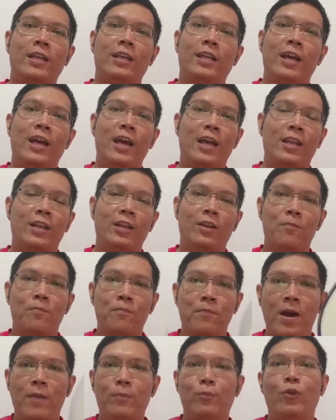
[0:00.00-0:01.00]

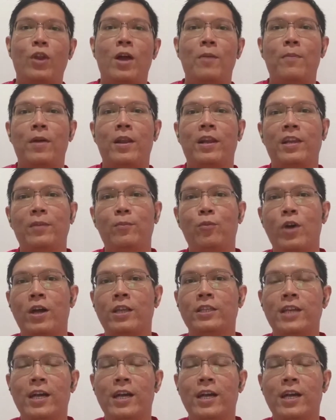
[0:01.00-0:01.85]
dengan 48.000